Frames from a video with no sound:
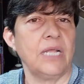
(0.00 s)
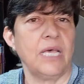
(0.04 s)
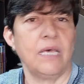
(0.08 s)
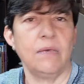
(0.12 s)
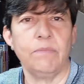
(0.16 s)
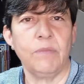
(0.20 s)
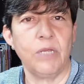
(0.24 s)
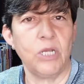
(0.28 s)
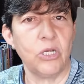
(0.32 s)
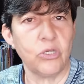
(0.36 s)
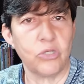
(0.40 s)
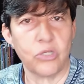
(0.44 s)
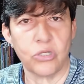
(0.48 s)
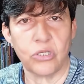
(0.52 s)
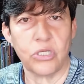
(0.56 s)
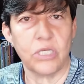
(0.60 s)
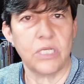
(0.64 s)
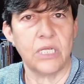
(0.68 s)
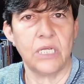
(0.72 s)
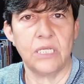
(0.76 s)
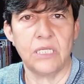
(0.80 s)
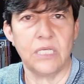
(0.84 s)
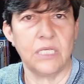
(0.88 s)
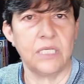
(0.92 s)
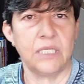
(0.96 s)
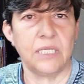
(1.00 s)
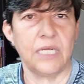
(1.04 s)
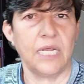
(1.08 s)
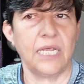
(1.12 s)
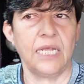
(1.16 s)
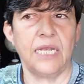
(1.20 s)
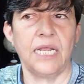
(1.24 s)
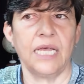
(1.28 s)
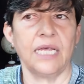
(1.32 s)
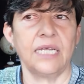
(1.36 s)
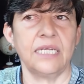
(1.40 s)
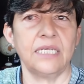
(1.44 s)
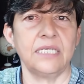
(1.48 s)
1873
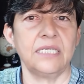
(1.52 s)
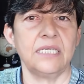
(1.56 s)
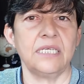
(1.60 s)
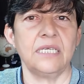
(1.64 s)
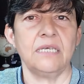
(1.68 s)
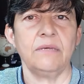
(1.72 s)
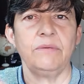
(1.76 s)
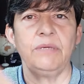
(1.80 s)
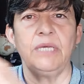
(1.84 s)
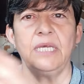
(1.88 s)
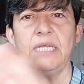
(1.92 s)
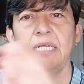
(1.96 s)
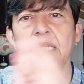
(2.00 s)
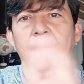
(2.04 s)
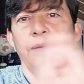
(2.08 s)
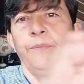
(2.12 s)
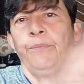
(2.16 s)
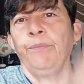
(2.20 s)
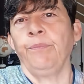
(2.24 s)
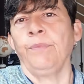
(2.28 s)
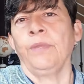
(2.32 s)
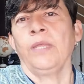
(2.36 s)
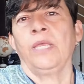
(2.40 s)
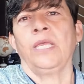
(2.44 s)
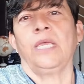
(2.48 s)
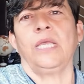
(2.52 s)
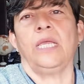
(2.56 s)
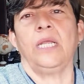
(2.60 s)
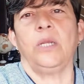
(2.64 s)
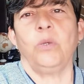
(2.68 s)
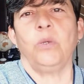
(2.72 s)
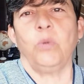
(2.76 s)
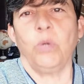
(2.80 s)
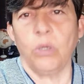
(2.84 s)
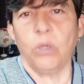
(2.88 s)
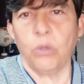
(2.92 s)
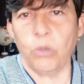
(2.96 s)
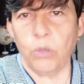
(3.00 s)
la crisis de Viena y
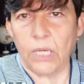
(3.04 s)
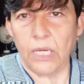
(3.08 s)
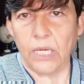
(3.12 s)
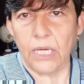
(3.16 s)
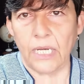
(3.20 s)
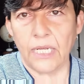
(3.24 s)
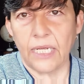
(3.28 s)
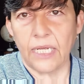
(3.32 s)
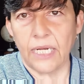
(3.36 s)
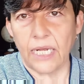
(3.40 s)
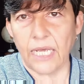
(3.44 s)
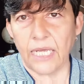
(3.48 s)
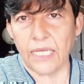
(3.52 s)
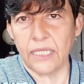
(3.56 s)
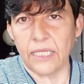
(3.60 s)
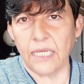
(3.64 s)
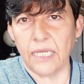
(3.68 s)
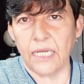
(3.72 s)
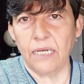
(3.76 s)
luego en el crack del